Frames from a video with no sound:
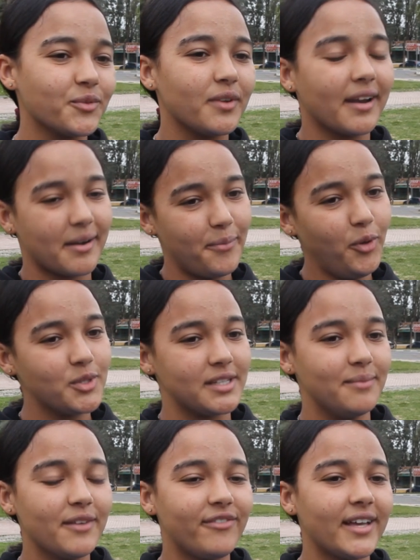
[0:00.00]
نربحوا
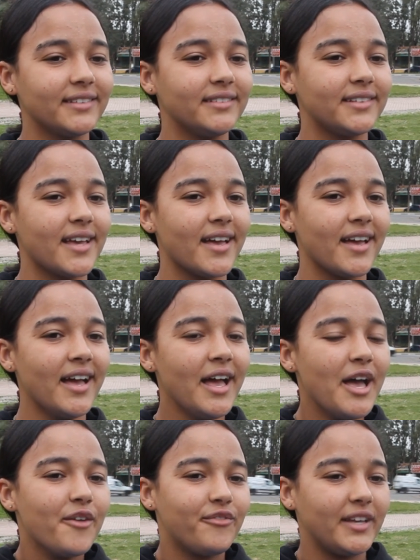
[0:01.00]
زعما في هاد
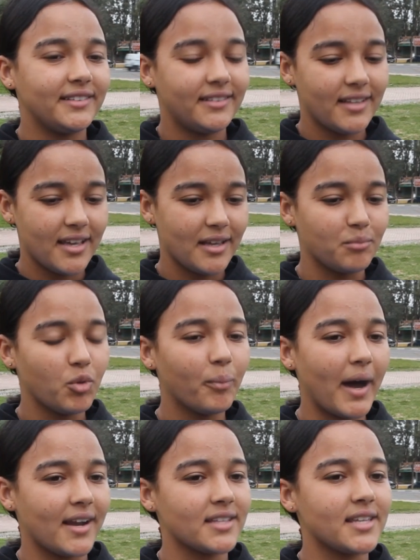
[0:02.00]
في هاد
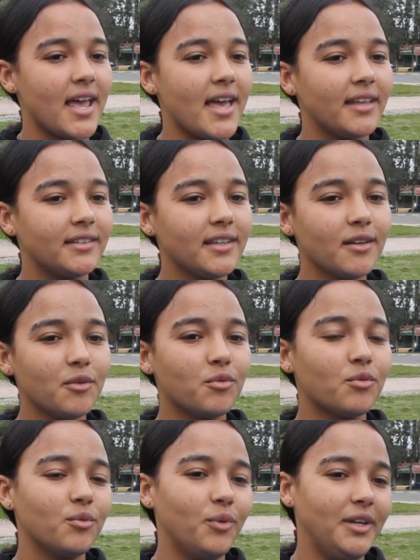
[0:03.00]
المباراه هذه
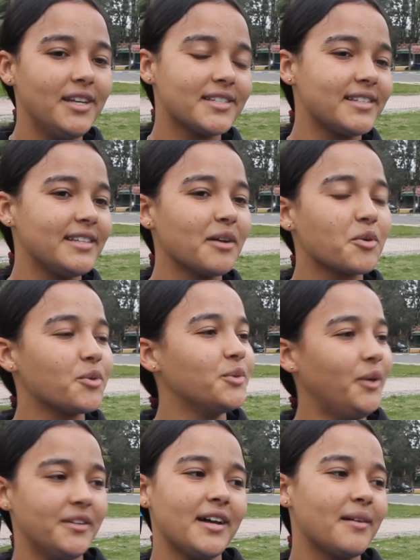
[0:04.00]
وعلاش لا
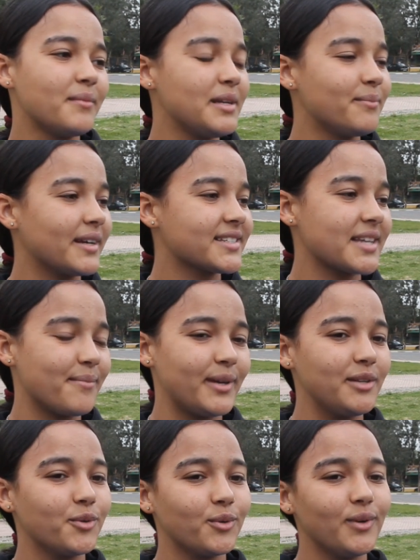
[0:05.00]
نكونوا حنا من المرتبه
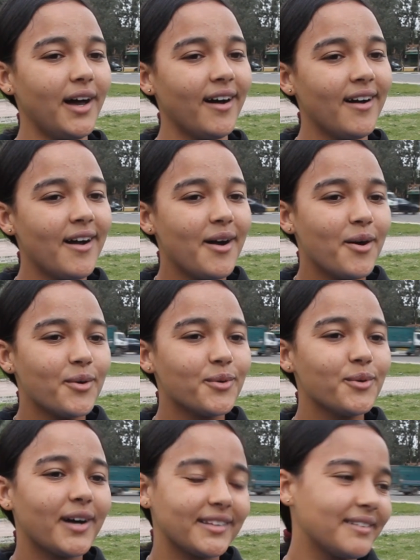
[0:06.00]
الاولى
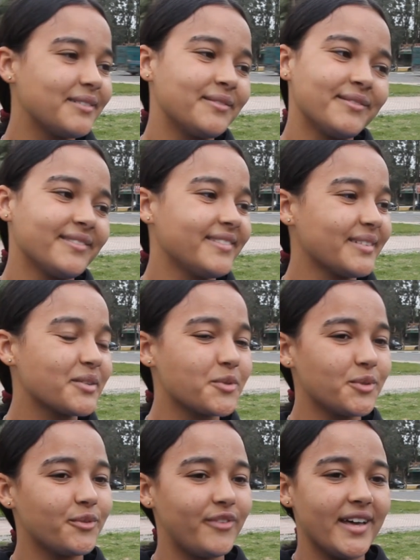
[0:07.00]
وغادي
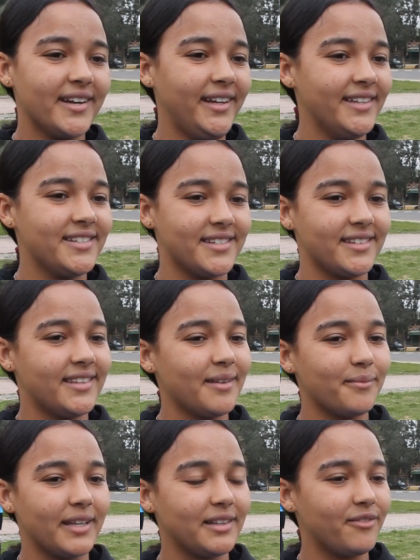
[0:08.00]
نكونوا فرحين
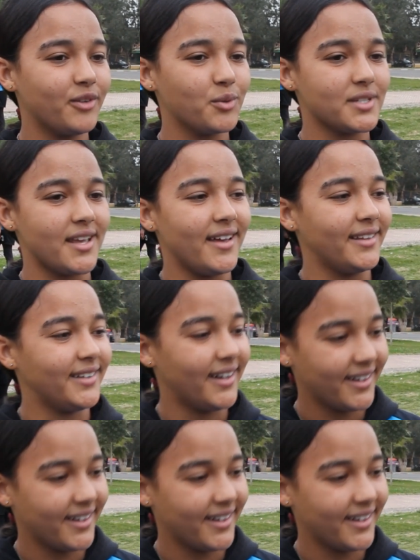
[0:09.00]
جدا بهذا الفوز هذا